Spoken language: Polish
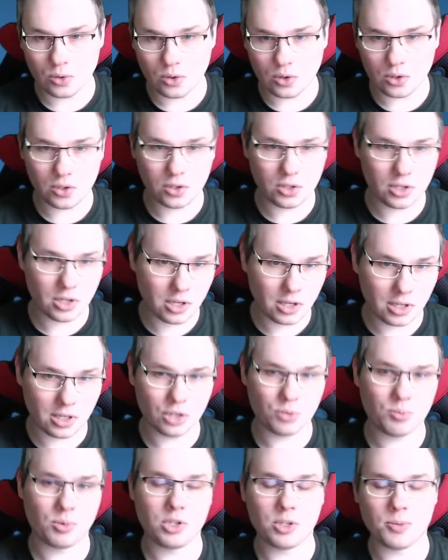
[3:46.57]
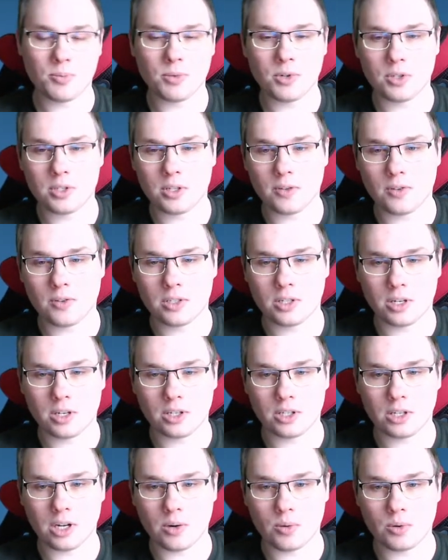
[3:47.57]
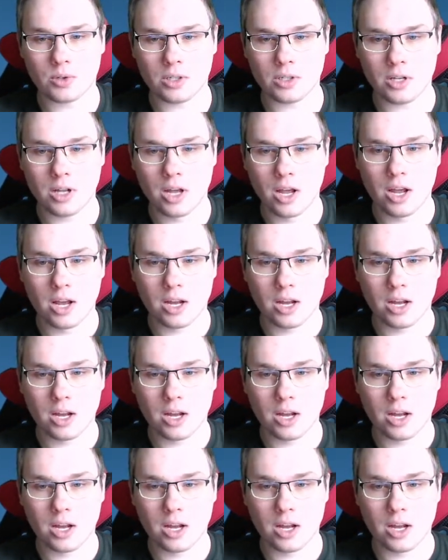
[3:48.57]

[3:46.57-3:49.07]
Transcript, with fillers: to codziennie też będziemy dostawać kryształy, czyli